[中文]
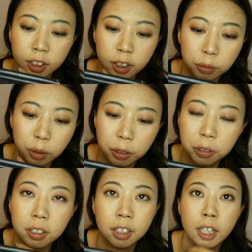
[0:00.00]
跟我
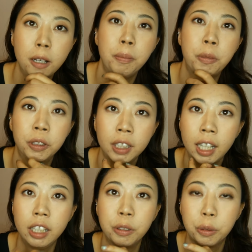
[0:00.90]
摸
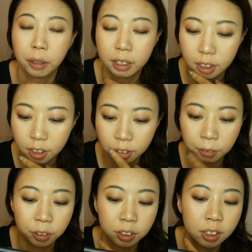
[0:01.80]
它也有关系，
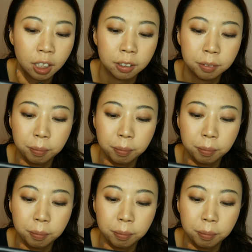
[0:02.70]
我经常